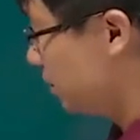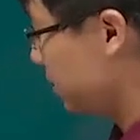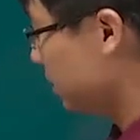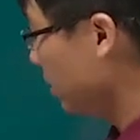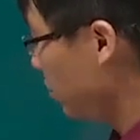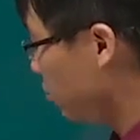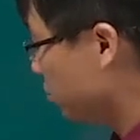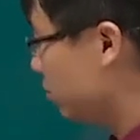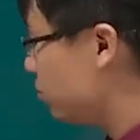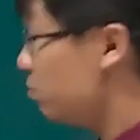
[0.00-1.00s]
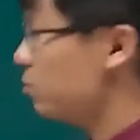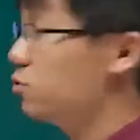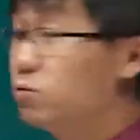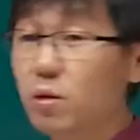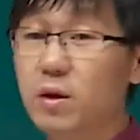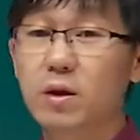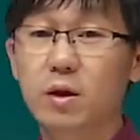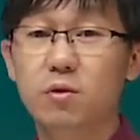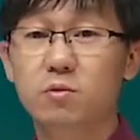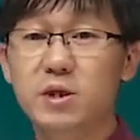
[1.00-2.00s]
止国有股权的
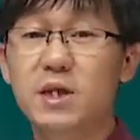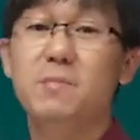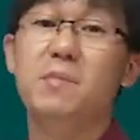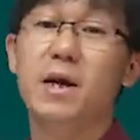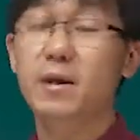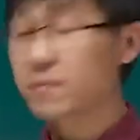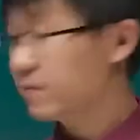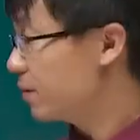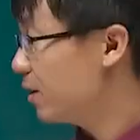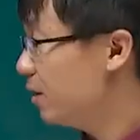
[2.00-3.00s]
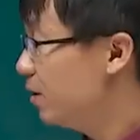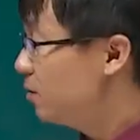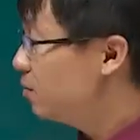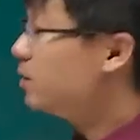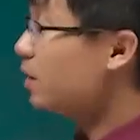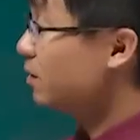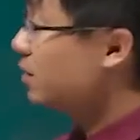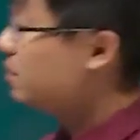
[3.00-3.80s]
那种贱卖啊。我找一